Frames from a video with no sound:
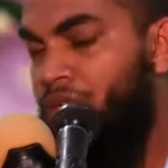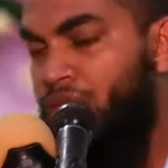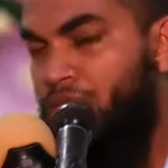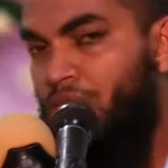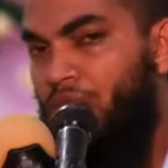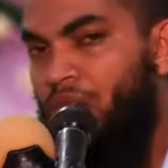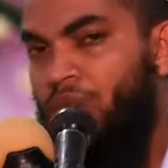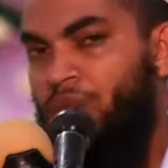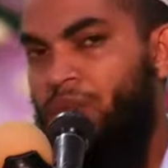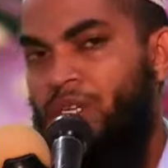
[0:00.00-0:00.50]

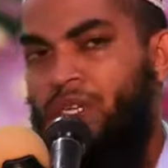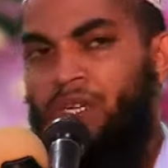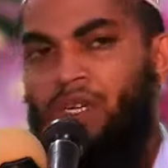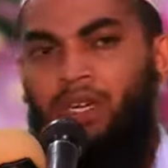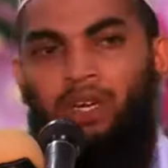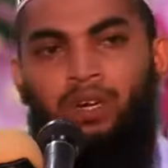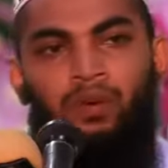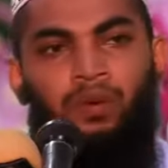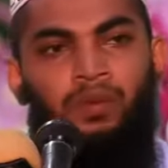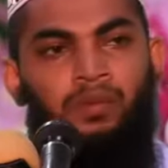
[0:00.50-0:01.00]
நானும்
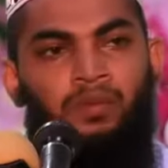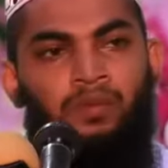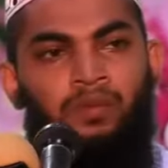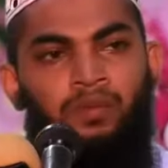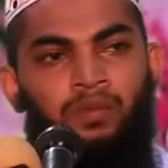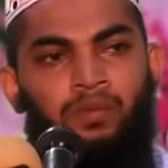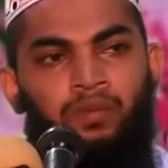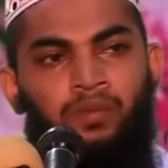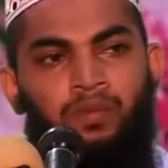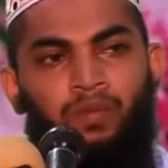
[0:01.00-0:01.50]
நீங்களும்
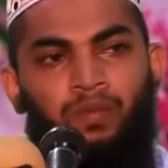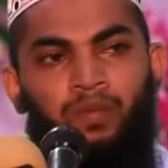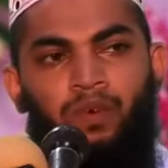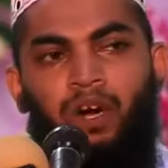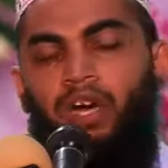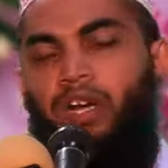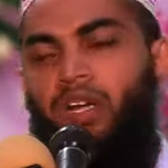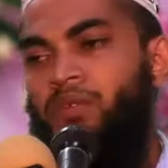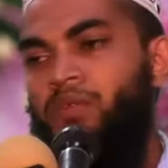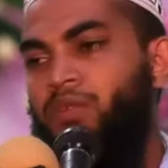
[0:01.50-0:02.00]

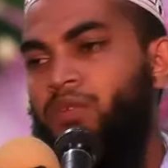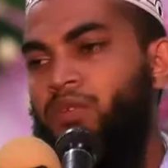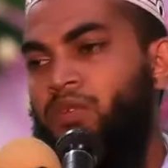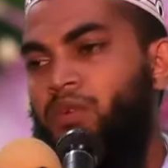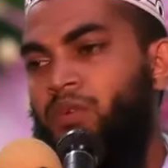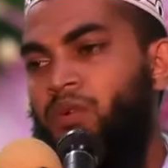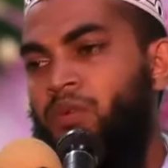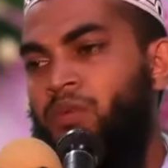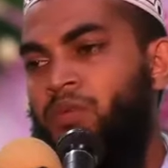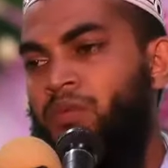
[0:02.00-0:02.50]

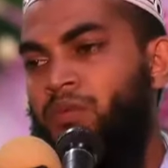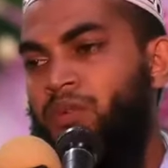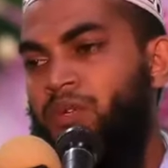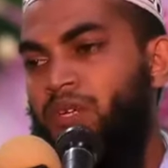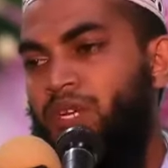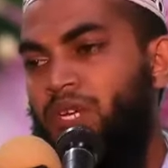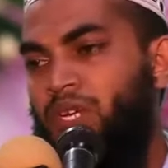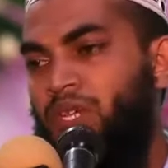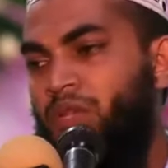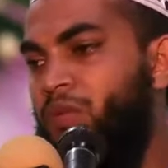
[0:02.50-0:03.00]
வாரந்தோறும்
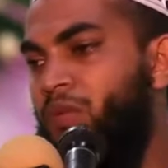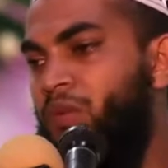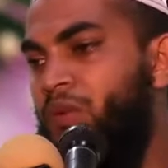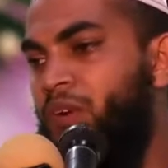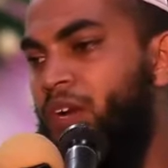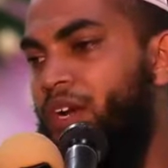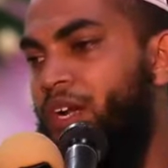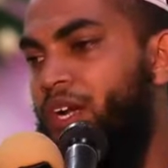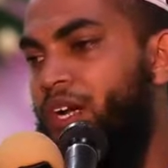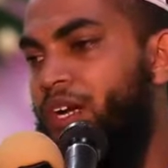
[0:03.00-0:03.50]
இது
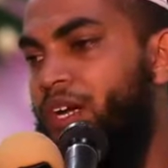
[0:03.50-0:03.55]
போன்ற